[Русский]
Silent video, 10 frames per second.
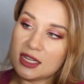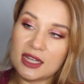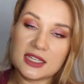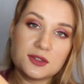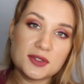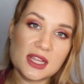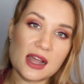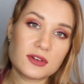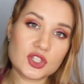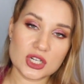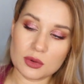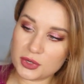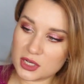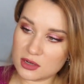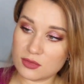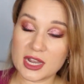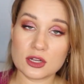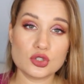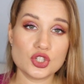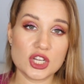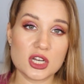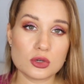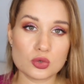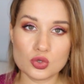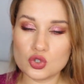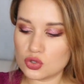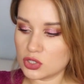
есть вставочка, прикрывающая грудь,